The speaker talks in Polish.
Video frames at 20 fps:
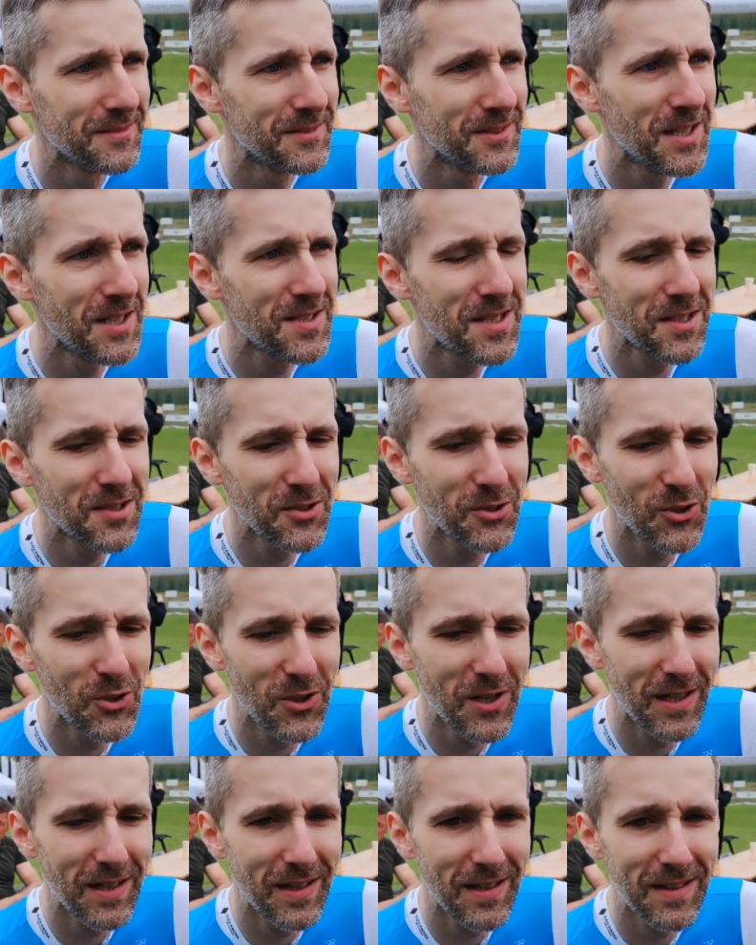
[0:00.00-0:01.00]
niestety
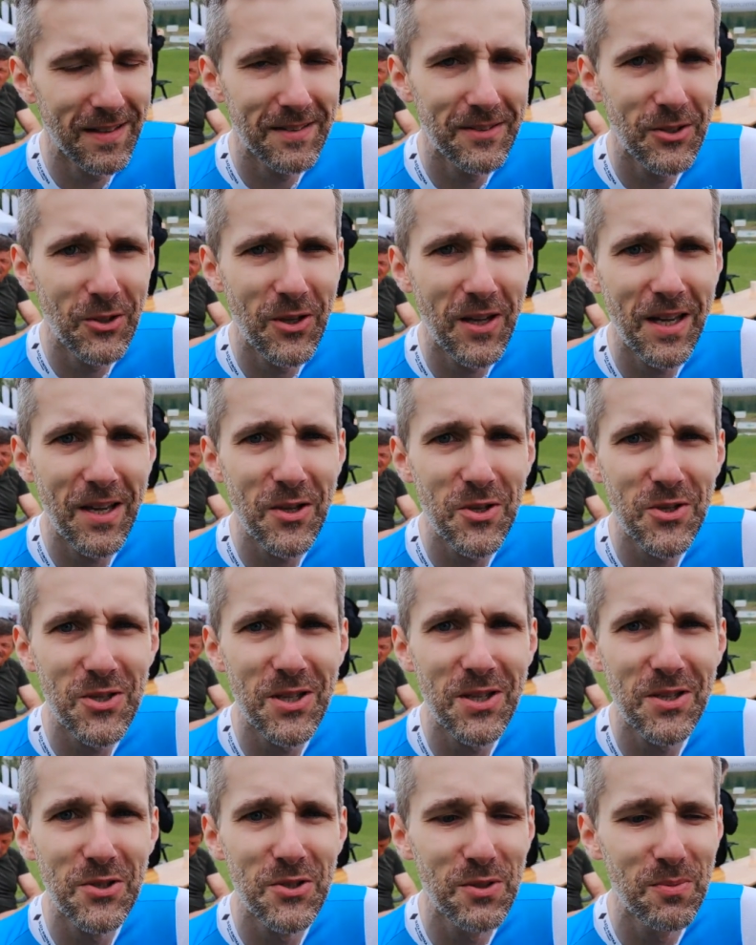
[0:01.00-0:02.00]
noga, noga
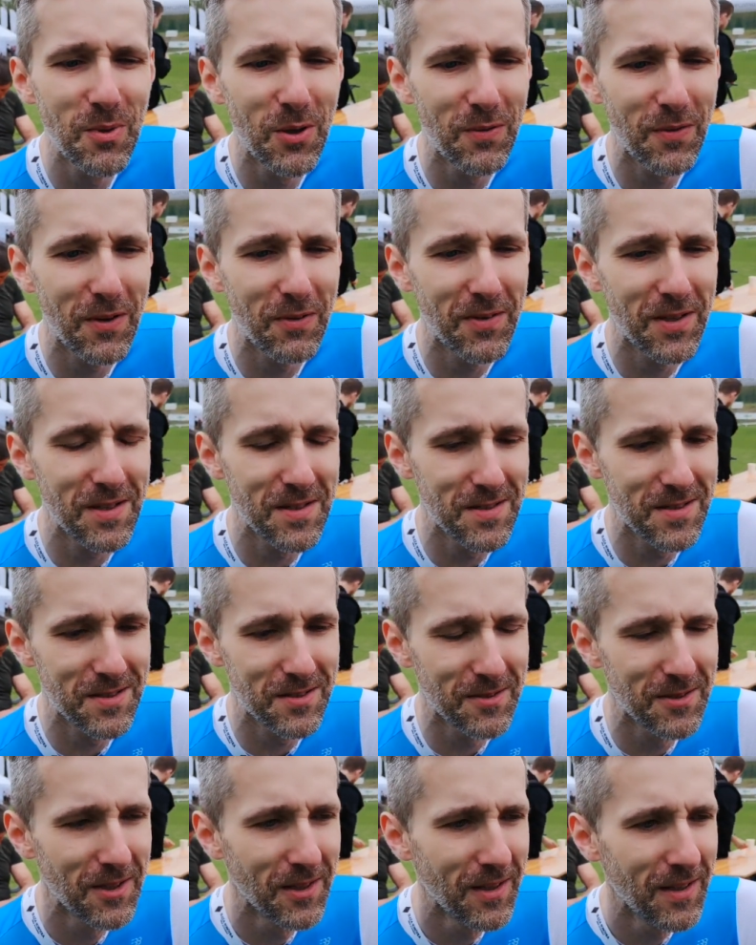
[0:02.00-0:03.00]
jeszcze jest zimowa, więc
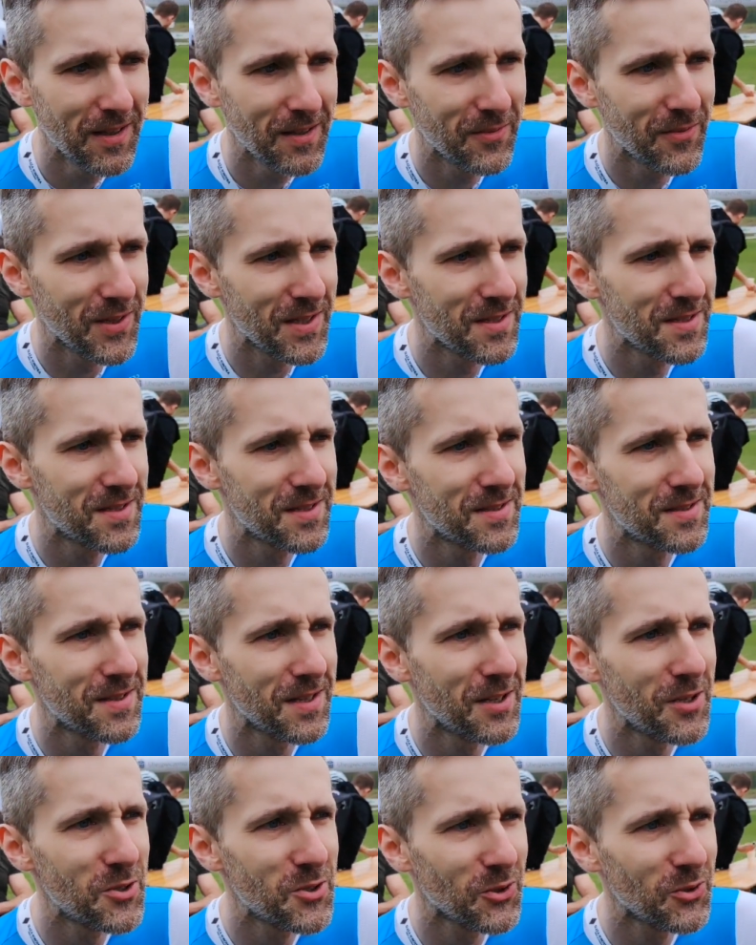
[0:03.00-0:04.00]
więc
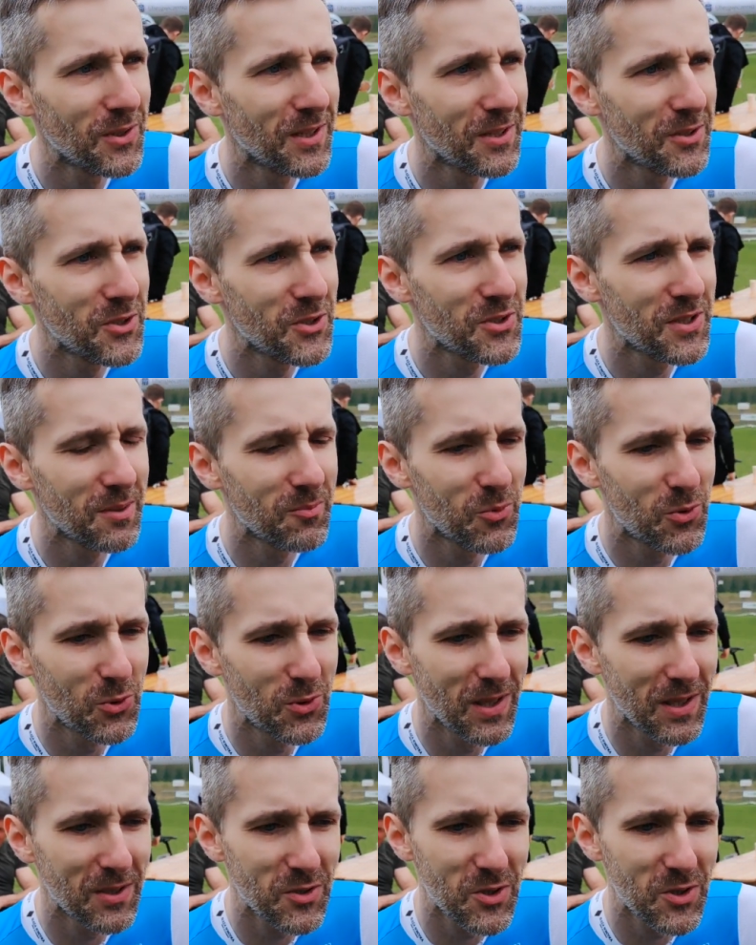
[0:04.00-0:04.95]
zaliczona gdzieś tam druga,